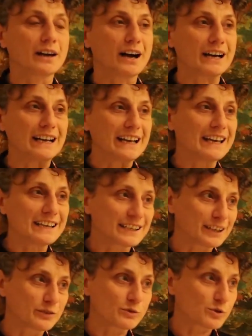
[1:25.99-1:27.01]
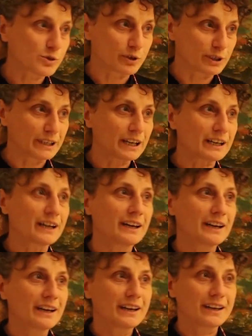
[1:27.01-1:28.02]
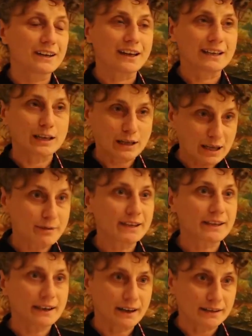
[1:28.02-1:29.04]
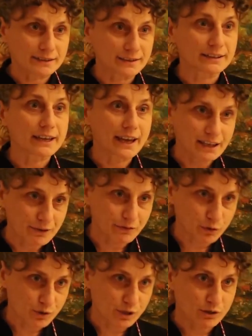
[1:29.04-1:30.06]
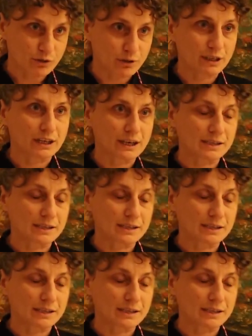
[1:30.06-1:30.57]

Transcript: aileyi yıkan unsur olarak ee, LGBT artıları hedef gösteriyorlar.